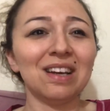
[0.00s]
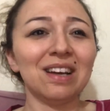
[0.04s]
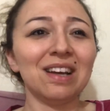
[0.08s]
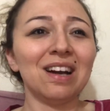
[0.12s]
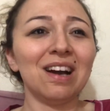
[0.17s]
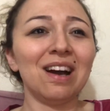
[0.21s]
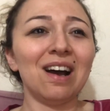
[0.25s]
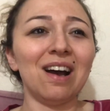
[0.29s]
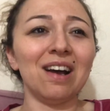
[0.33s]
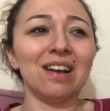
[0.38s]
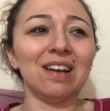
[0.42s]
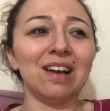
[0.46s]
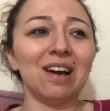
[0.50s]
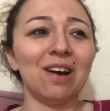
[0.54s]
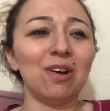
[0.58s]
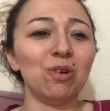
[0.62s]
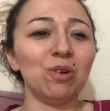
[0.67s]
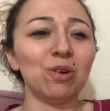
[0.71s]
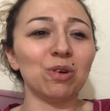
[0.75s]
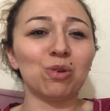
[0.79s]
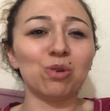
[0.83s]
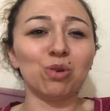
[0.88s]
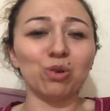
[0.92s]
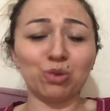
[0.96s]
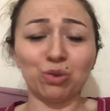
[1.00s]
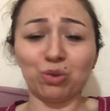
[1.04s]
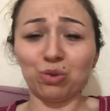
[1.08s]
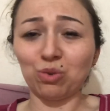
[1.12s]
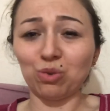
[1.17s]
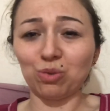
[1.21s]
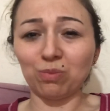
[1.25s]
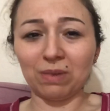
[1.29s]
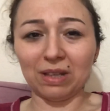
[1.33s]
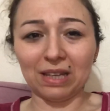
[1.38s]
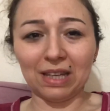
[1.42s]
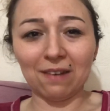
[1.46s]
Hala öyle
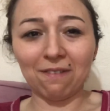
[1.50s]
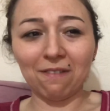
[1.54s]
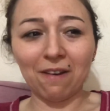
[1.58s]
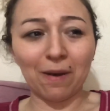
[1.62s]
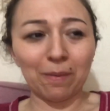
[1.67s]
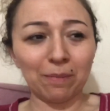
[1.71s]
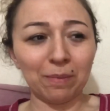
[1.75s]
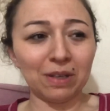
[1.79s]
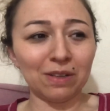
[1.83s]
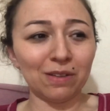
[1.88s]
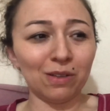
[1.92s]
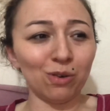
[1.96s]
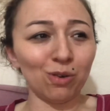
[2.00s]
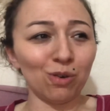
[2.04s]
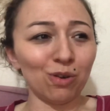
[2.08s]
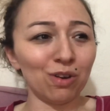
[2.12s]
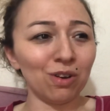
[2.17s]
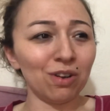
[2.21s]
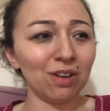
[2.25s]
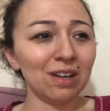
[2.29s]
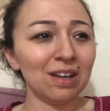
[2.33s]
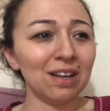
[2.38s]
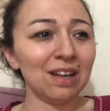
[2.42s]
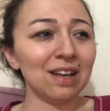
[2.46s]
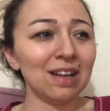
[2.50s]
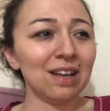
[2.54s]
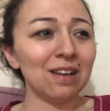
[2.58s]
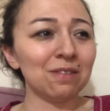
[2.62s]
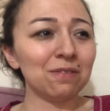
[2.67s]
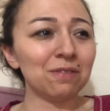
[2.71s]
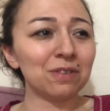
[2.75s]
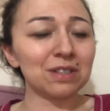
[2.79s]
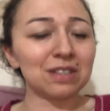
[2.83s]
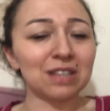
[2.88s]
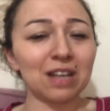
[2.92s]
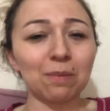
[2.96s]
koşturma devam ediyor
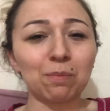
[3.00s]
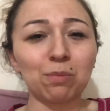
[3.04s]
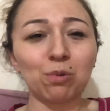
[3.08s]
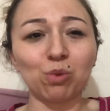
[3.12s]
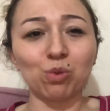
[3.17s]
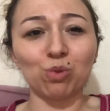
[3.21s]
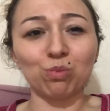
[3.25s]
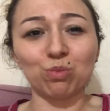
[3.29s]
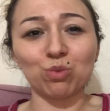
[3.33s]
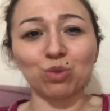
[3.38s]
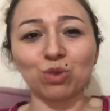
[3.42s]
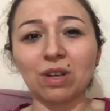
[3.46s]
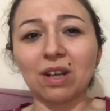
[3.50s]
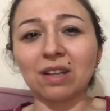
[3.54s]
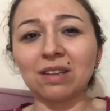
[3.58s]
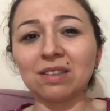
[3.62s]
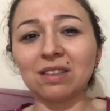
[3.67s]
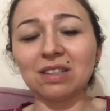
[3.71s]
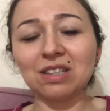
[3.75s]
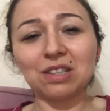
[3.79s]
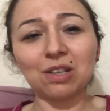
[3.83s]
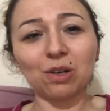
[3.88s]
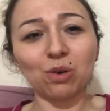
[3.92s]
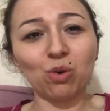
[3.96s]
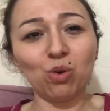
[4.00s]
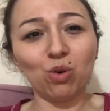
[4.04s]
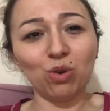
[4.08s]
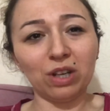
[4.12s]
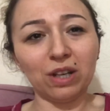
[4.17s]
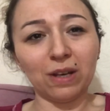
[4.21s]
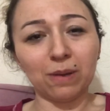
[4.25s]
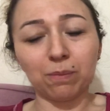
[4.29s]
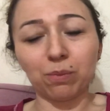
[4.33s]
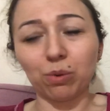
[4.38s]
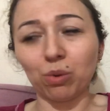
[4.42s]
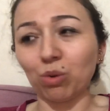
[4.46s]
fırsat bulduğumuz an işte koli
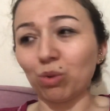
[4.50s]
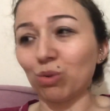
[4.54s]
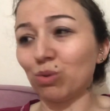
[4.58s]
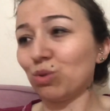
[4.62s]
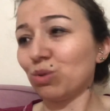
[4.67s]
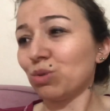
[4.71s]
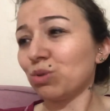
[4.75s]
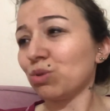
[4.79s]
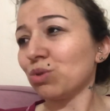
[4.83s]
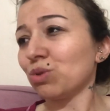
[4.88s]
yapıyoruz.